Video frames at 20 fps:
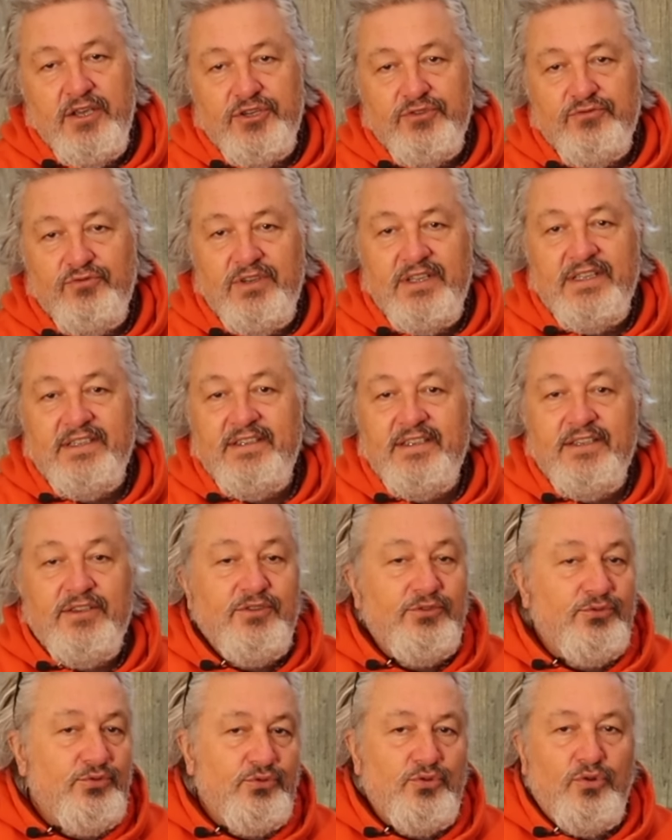Je vous l'ai dit
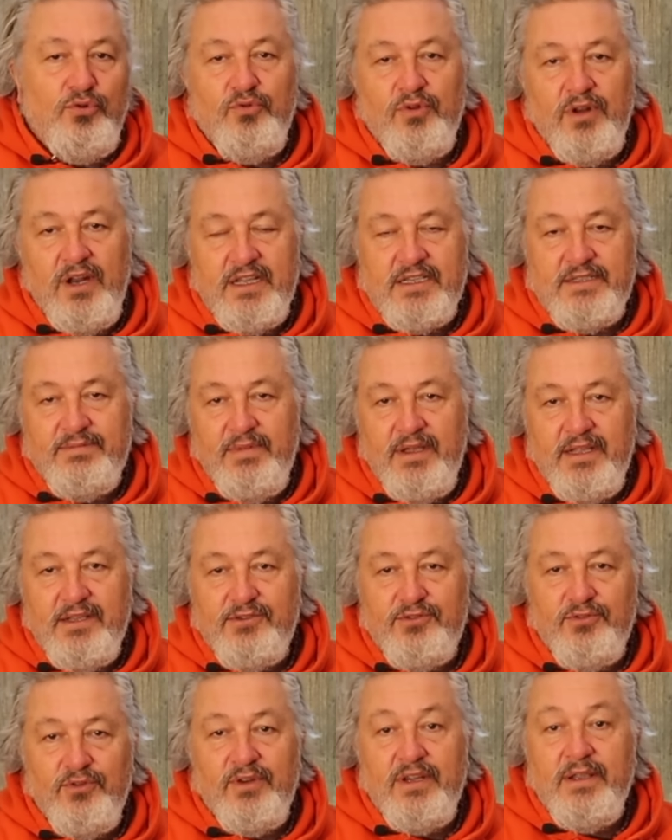euh, tout au long de la
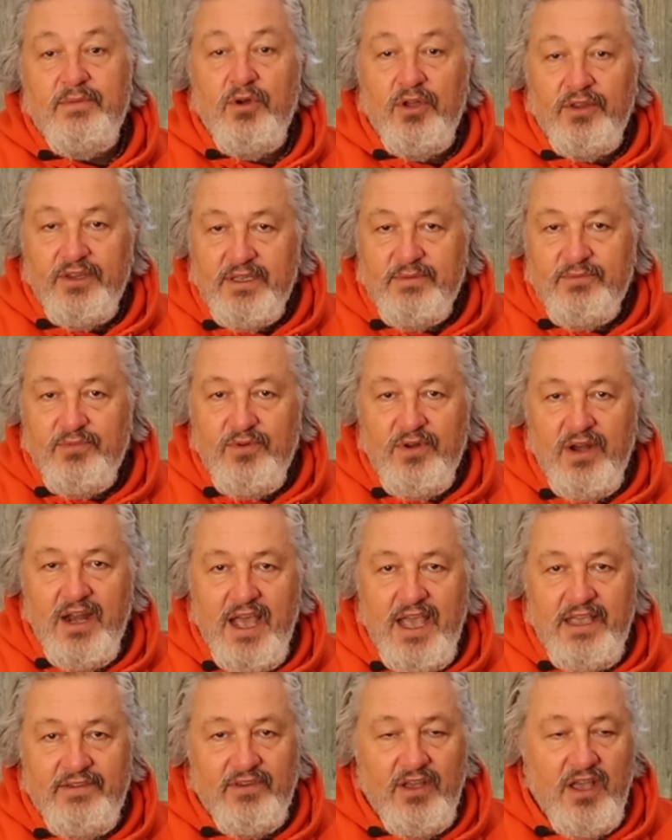semaine sur les Morning Bull
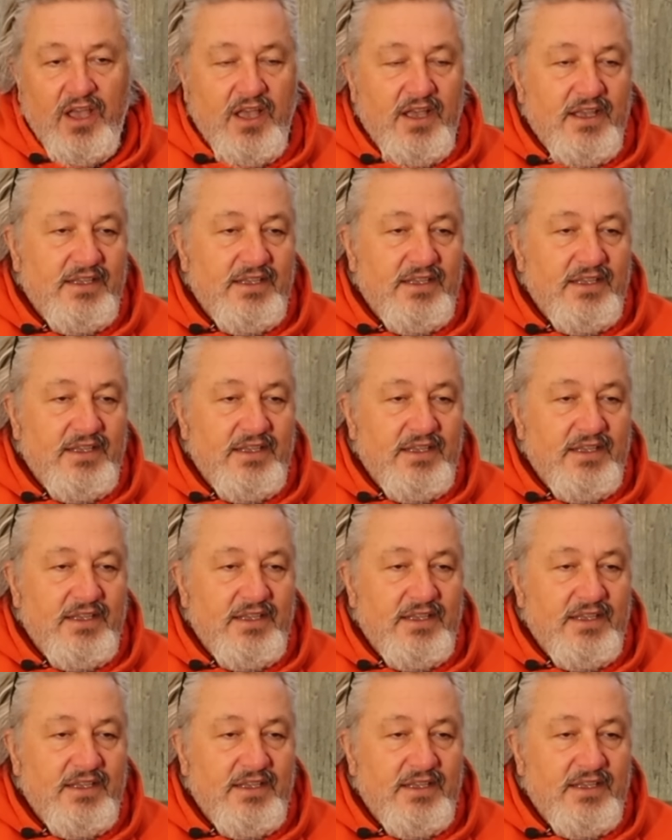Live,